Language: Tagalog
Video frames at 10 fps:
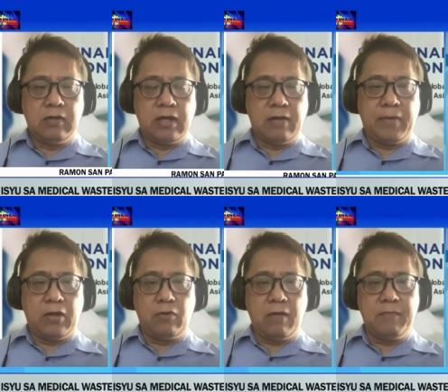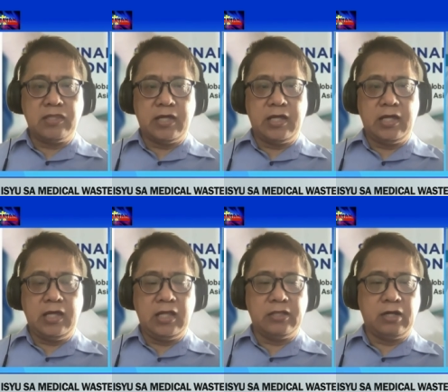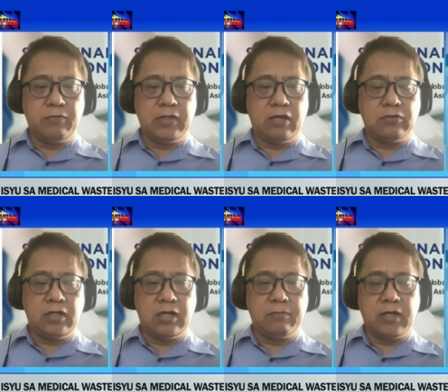Uh, pero kami sa Healthcare Without Harm,